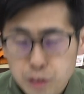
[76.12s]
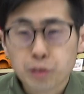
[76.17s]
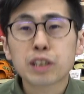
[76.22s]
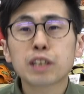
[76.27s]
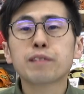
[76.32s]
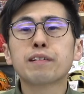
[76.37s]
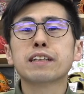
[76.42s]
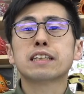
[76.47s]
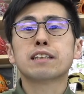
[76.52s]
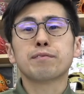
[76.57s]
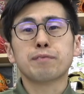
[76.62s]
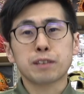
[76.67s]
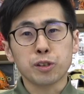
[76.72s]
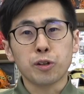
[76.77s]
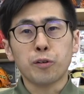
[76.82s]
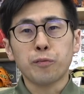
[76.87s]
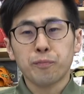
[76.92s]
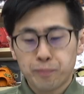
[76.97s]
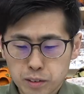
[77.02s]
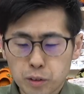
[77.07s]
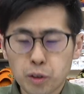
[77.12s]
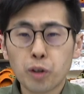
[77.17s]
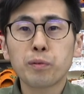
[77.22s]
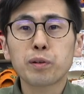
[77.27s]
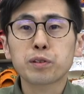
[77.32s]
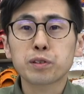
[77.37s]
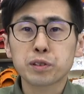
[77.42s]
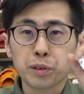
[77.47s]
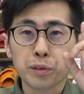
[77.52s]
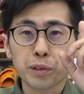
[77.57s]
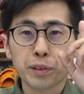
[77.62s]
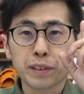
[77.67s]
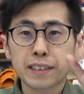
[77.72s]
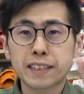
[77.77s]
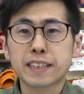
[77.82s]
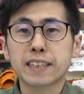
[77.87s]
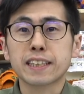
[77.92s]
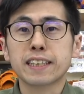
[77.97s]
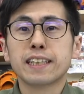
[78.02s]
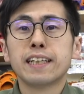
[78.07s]
それでは行ってみましょう項目その
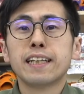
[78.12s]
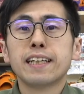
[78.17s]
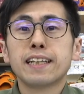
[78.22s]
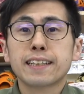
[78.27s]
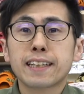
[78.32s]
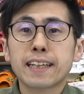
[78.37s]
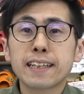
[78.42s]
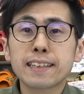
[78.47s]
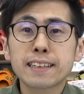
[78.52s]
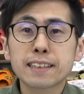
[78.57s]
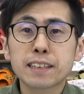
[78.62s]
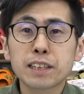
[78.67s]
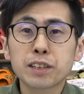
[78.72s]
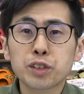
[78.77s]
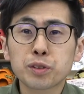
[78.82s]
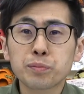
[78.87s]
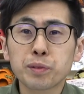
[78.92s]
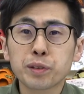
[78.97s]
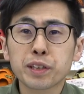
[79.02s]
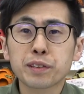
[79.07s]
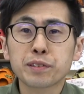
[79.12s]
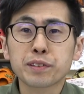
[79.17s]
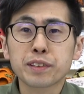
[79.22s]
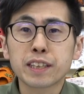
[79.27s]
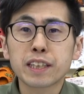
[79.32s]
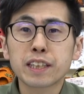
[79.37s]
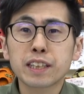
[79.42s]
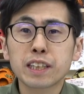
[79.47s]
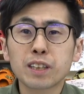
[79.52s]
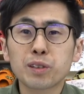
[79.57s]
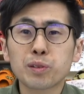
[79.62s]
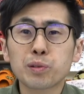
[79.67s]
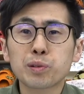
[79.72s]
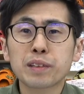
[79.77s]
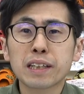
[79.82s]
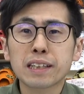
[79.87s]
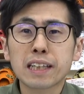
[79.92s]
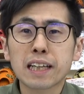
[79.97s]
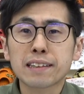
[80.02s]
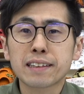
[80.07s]
1源田選手モデル226
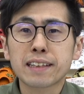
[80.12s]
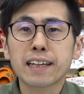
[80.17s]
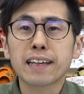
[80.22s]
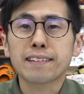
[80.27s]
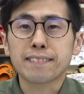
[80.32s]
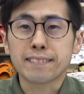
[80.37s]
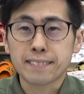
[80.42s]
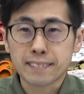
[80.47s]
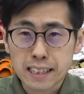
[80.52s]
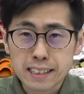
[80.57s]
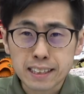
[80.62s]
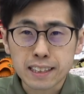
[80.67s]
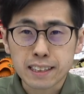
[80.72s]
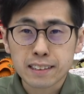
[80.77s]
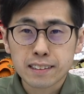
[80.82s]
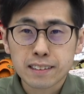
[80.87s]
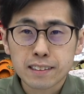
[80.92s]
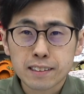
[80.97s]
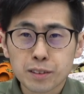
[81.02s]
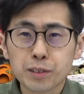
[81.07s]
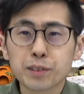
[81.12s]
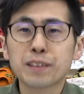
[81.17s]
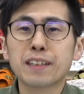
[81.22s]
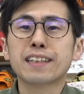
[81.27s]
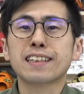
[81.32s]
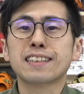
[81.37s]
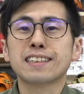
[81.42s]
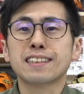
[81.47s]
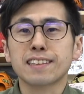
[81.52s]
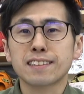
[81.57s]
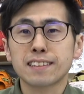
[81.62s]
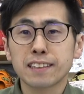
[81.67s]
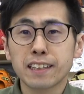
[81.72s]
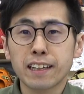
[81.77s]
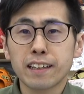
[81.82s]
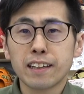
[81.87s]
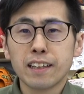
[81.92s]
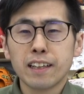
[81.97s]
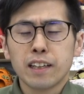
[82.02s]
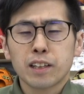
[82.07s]
型って何という話です
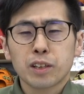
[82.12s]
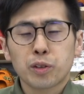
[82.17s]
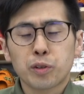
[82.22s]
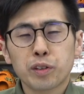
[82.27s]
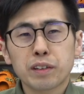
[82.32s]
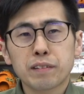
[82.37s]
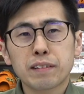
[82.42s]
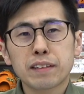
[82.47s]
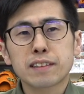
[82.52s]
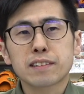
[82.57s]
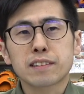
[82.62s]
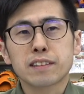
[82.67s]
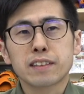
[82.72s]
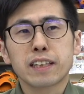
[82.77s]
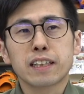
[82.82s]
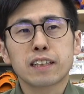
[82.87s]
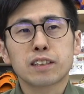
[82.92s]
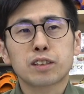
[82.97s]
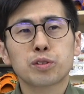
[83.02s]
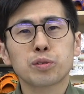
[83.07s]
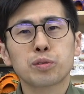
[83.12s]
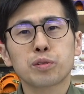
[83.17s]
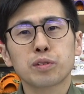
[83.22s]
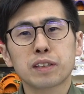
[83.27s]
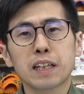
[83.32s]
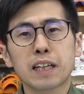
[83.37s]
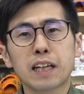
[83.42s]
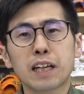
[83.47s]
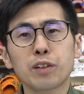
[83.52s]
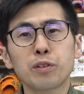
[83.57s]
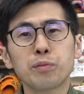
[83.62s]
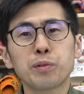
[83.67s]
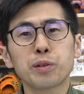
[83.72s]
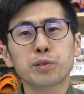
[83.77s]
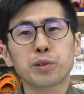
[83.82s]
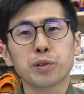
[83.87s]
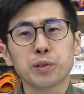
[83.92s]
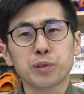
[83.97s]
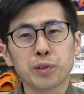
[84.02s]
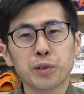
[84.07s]
ねこれはですねちょっと遡
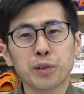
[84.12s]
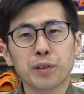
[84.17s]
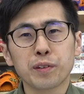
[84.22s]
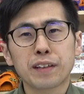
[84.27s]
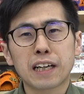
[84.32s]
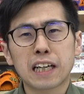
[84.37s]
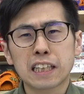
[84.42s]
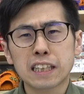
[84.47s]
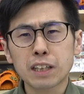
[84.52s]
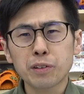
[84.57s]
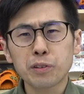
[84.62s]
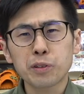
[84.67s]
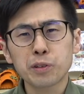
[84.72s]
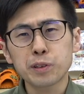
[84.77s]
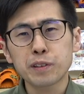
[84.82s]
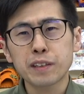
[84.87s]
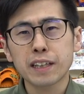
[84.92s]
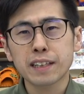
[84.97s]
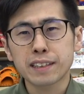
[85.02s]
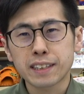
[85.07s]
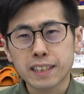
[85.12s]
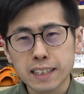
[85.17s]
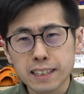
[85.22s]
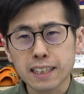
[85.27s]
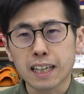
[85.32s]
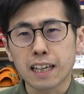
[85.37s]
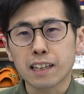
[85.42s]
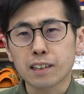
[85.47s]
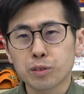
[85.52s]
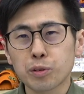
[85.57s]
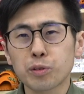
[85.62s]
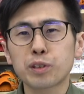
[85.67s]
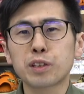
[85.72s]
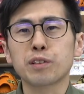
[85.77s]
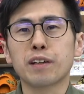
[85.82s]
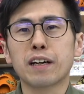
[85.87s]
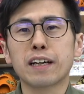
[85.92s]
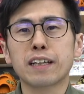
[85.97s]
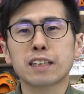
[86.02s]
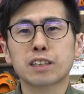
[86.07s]
ることカタログが出た時
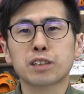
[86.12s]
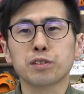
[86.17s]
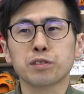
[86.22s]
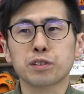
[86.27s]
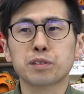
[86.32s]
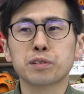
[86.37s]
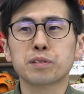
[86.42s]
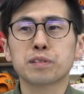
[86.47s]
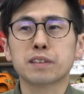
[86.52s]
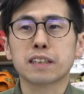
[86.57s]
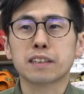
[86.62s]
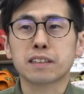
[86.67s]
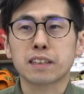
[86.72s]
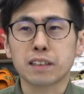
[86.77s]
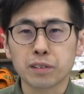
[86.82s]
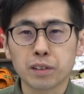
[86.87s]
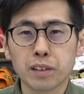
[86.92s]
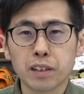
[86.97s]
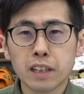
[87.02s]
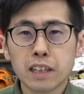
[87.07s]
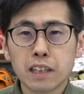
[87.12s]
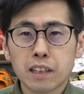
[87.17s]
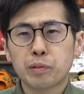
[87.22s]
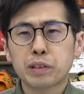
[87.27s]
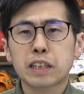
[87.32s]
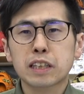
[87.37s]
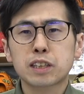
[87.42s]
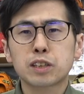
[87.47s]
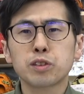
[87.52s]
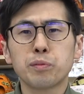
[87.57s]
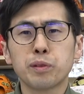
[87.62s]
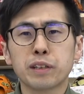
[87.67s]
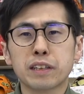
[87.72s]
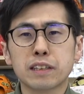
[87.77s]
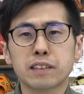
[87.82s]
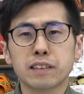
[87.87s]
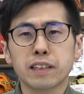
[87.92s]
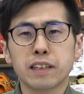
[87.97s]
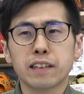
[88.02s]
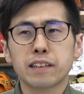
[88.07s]
の話をするんですけど私どもは
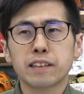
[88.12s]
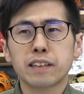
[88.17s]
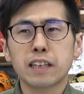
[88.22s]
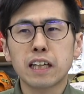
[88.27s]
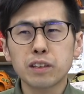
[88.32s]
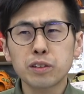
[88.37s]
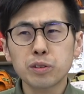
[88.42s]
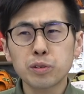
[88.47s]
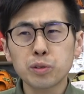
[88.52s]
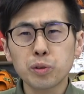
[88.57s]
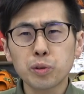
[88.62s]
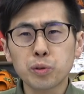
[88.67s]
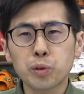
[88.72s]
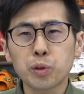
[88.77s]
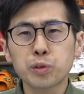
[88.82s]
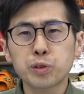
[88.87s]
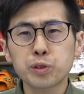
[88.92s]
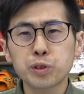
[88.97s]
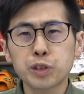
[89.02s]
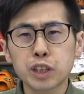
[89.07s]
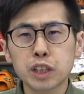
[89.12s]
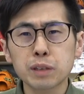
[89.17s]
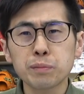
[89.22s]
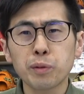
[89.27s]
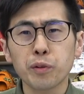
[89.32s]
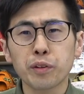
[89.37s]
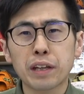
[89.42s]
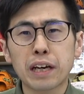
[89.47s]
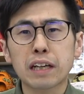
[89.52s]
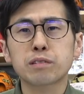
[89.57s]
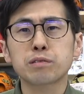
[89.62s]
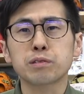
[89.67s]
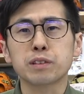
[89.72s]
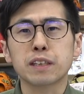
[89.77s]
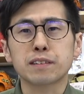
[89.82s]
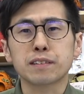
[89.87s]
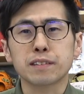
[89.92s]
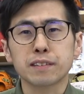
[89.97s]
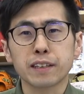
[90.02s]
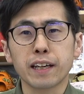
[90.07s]
ですね何の告知もなくで
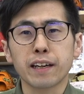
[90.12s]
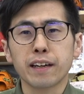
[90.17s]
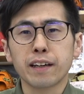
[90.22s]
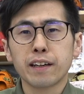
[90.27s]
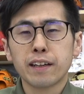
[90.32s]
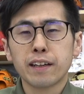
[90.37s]
すね